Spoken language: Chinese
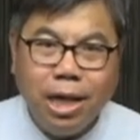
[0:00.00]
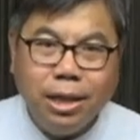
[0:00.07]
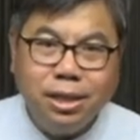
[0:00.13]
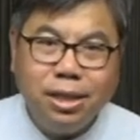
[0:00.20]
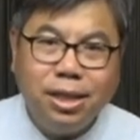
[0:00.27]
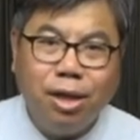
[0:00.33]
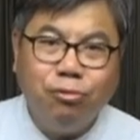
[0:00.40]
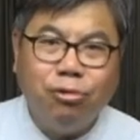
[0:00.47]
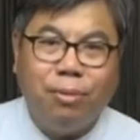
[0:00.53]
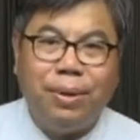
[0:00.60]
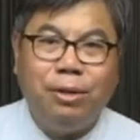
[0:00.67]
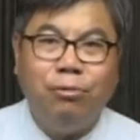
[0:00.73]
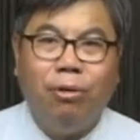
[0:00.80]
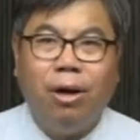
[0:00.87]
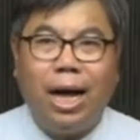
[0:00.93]
今天我
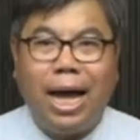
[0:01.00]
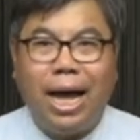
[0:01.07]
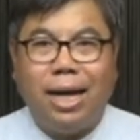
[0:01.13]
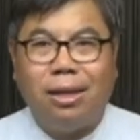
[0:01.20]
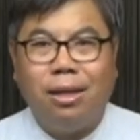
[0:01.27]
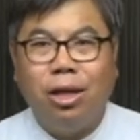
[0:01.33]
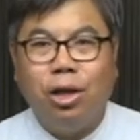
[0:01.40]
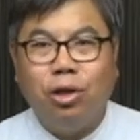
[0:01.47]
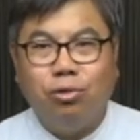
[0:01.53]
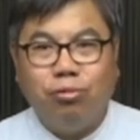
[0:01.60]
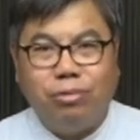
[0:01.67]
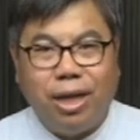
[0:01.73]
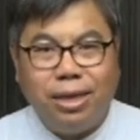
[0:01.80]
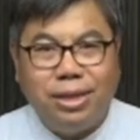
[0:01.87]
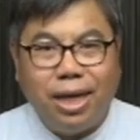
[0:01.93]
们若按
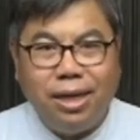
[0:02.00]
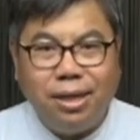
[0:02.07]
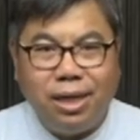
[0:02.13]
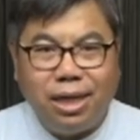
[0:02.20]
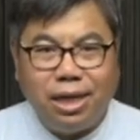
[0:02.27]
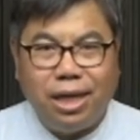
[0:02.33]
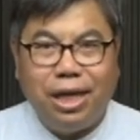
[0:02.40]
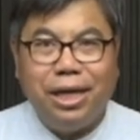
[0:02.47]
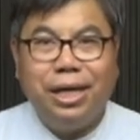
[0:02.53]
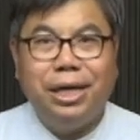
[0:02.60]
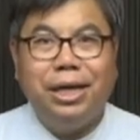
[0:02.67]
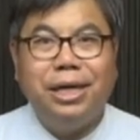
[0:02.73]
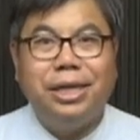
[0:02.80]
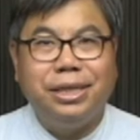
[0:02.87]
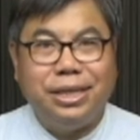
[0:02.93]
主的真理
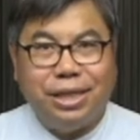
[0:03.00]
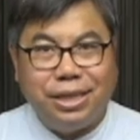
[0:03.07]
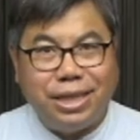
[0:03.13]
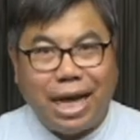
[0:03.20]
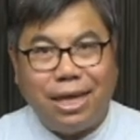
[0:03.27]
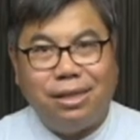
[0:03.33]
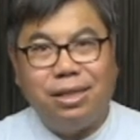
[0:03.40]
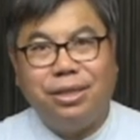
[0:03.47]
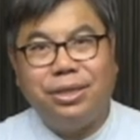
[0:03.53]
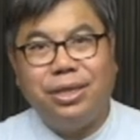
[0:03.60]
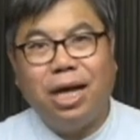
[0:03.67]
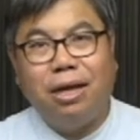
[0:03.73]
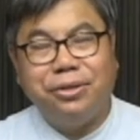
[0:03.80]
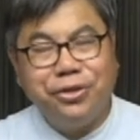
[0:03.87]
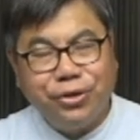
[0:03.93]
行在地
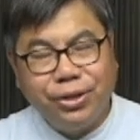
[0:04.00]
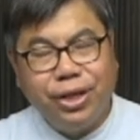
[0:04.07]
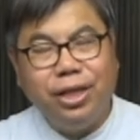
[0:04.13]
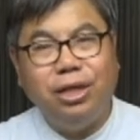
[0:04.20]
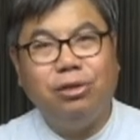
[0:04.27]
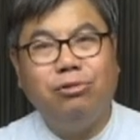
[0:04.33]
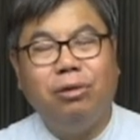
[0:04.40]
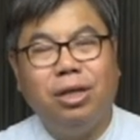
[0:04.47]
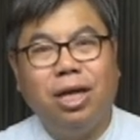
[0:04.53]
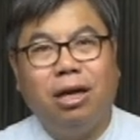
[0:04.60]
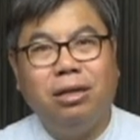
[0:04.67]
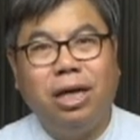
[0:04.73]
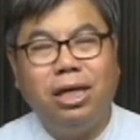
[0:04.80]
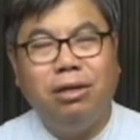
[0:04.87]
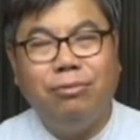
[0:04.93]
上，是可以做到
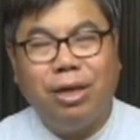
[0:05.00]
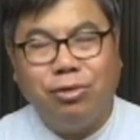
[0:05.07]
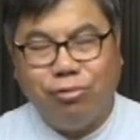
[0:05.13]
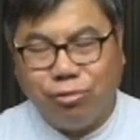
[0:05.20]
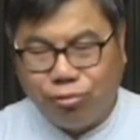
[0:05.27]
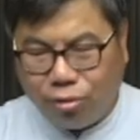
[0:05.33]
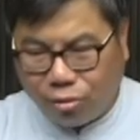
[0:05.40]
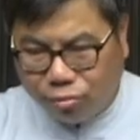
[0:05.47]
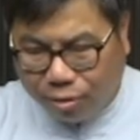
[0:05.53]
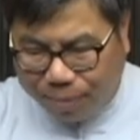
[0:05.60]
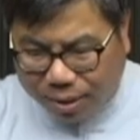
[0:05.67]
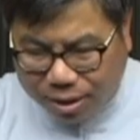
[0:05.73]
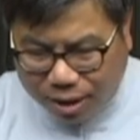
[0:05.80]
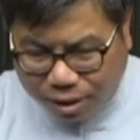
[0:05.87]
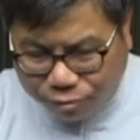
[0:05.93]
的。因为主说，我
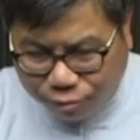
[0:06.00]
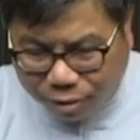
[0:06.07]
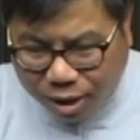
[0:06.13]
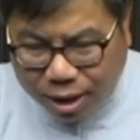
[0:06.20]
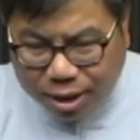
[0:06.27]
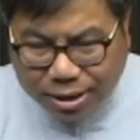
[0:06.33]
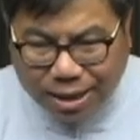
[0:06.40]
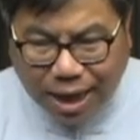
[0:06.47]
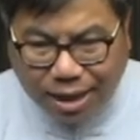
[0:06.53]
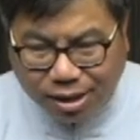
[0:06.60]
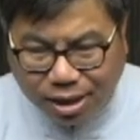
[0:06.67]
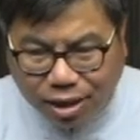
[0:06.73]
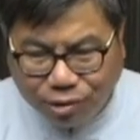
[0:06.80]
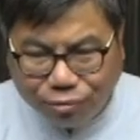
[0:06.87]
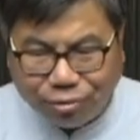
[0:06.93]
们可以过在
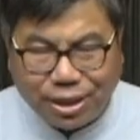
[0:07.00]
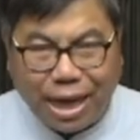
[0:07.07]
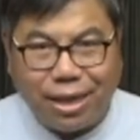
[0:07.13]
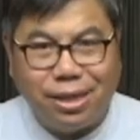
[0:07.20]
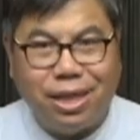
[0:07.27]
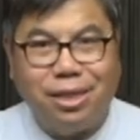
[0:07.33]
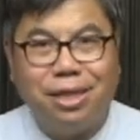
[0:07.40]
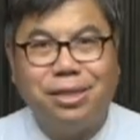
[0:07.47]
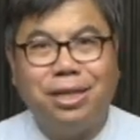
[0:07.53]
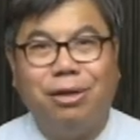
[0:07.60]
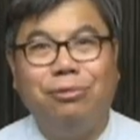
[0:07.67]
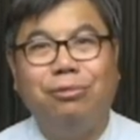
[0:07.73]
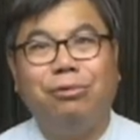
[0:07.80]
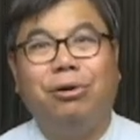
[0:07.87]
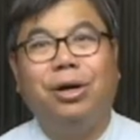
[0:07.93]
地如在天的
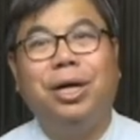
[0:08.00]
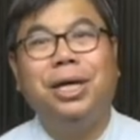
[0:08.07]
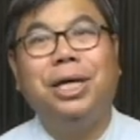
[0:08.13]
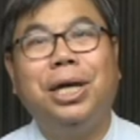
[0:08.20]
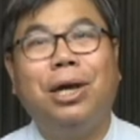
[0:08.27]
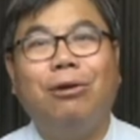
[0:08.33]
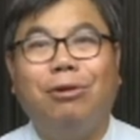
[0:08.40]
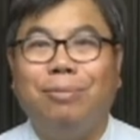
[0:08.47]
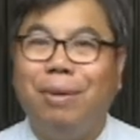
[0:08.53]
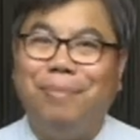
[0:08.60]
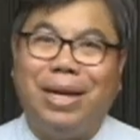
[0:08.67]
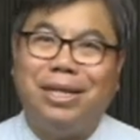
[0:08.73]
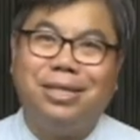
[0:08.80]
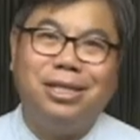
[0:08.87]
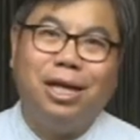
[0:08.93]
生活。我们
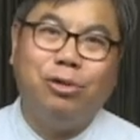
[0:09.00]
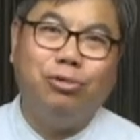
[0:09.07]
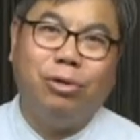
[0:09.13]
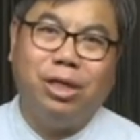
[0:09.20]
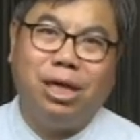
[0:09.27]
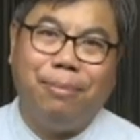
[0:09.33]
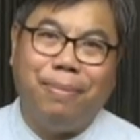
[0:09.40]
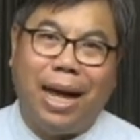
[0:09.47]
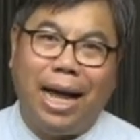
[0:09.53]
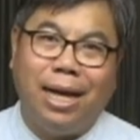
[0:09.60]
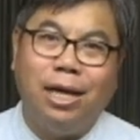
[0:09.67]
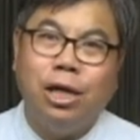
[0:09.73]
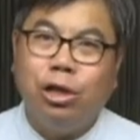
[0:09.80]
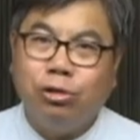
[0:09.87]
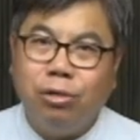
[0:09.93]
每次的做礼
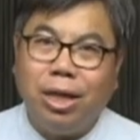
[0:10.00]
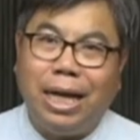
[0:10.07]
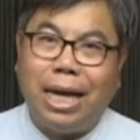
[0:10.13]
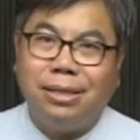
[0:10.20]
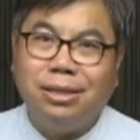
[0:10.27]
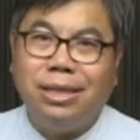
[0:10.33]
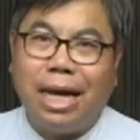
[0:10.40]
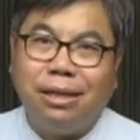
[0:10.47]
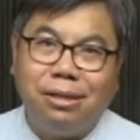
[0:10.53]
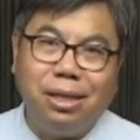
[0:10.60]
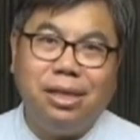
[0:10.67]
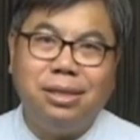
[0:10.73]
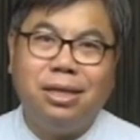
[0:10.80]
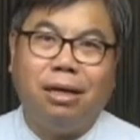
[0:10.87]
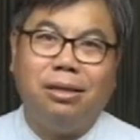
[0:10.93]
拜，虽然是在
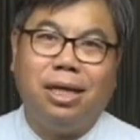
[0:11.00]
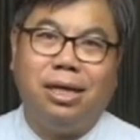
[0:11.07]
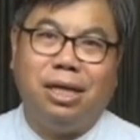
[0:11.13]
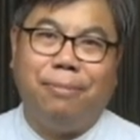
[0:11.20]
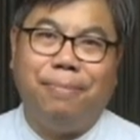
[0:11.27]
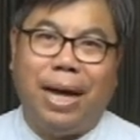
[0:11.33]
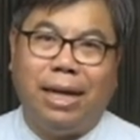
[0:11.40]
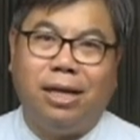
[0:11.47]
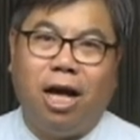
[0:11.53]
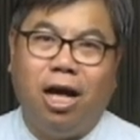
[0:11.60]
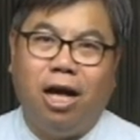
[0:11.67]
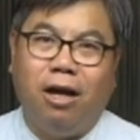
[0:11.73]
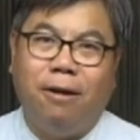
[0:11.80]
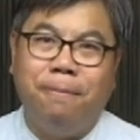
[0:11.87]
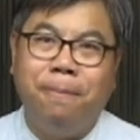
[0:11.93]
地上的礼拜
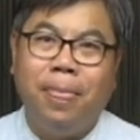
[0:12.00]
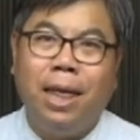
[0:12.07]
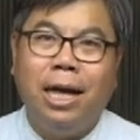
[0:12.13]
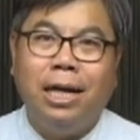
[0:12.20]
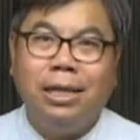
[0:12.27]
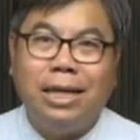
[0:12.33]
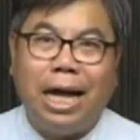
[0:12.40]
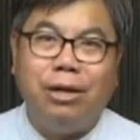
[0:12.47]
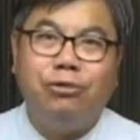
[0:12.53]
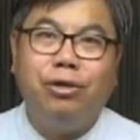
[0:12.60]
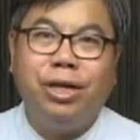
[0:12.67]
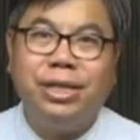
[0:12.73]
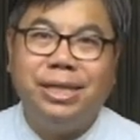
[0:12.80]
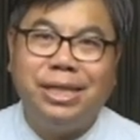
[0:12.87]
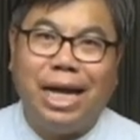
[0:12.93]
堂，但
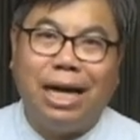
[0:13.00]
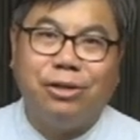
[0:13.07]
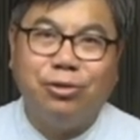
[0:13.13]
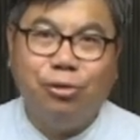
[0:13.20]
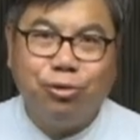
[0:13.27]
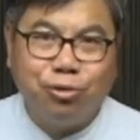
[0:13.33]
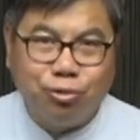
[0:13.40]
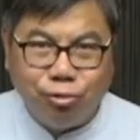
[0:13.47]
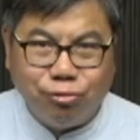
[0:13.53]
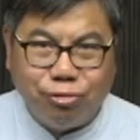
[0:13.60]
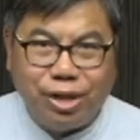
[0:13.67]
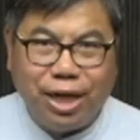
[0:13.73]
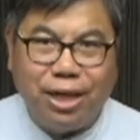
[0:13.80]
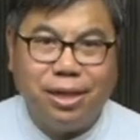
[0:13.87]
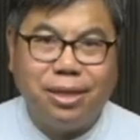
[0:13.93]
却享受属
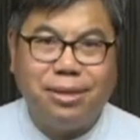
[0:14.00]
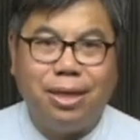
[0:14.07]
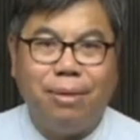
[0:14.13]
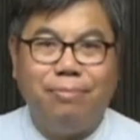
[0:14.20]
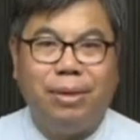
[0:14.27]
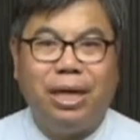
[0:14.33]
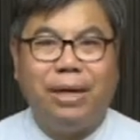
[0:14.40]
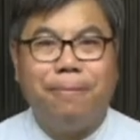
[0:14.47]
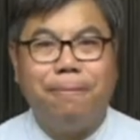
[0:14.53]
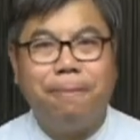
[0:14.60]
天的生命。